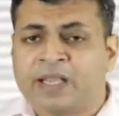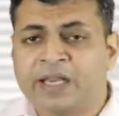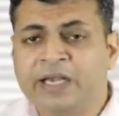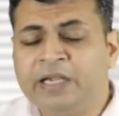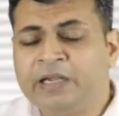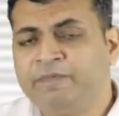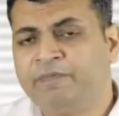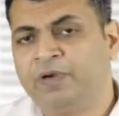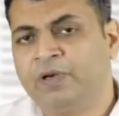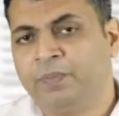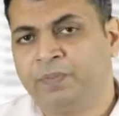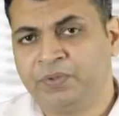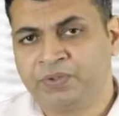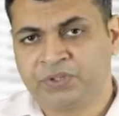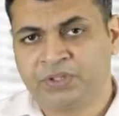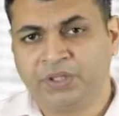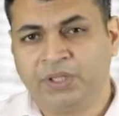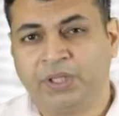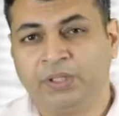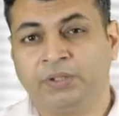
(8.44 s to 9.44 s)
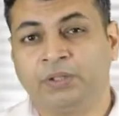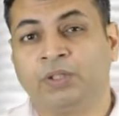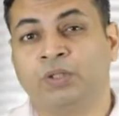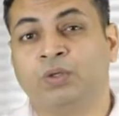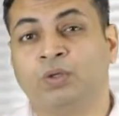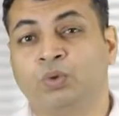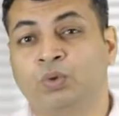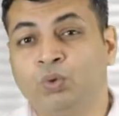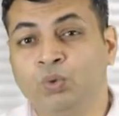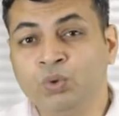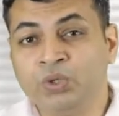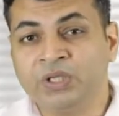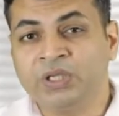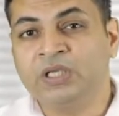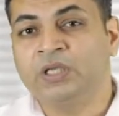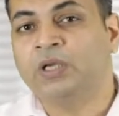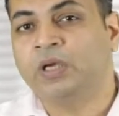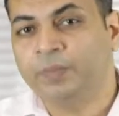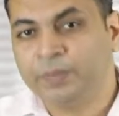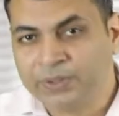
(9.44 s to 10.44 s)
किडनी फेलियर पेशेंट के अंदर खून की
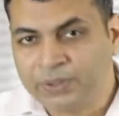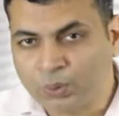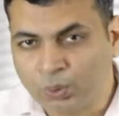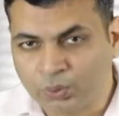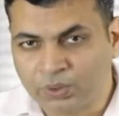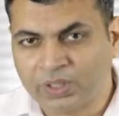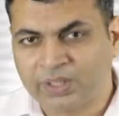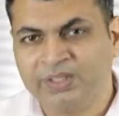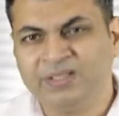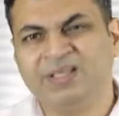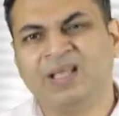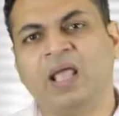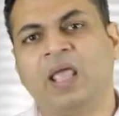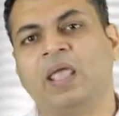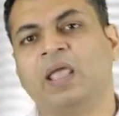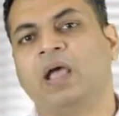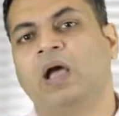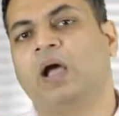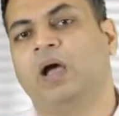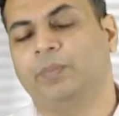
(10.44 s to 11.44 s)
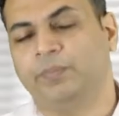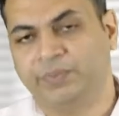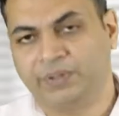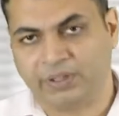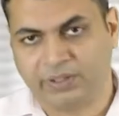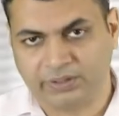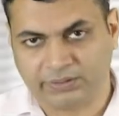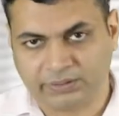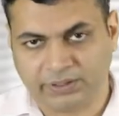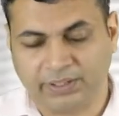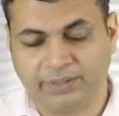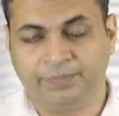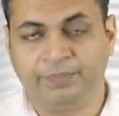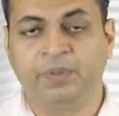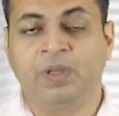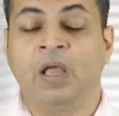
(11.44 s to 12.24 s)
कमी होना ये एक आम दिक्कत है